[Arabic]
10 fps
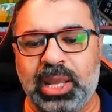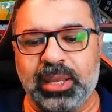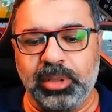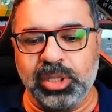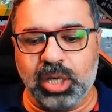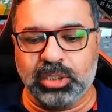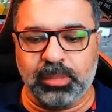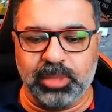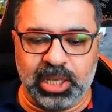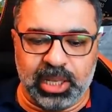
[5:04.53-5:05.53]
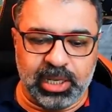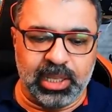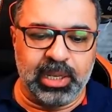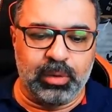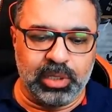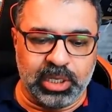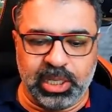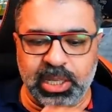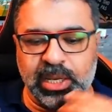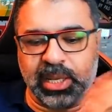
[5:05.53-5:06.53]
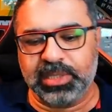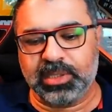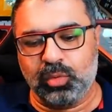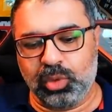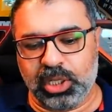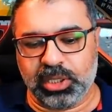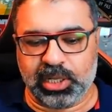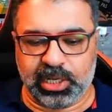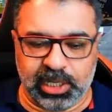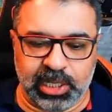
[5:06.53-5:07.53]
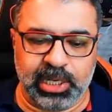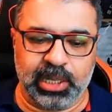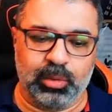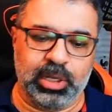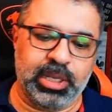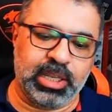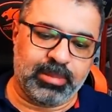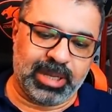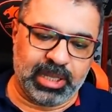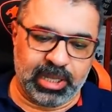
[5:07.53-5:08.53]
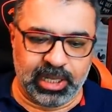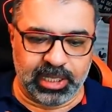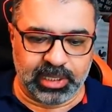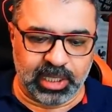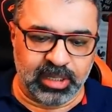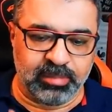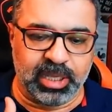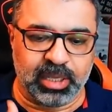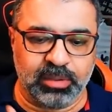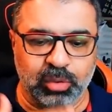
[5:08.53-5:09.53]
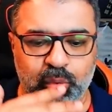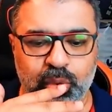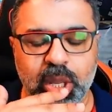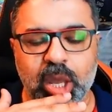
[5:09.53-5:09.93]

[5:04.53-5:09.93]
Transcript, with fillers: عجبتني اكتر من الحلقه الاولانيه انا عايز اقول ان الحلقه الاولانيه مع الحلقه الثانيه بيحددوا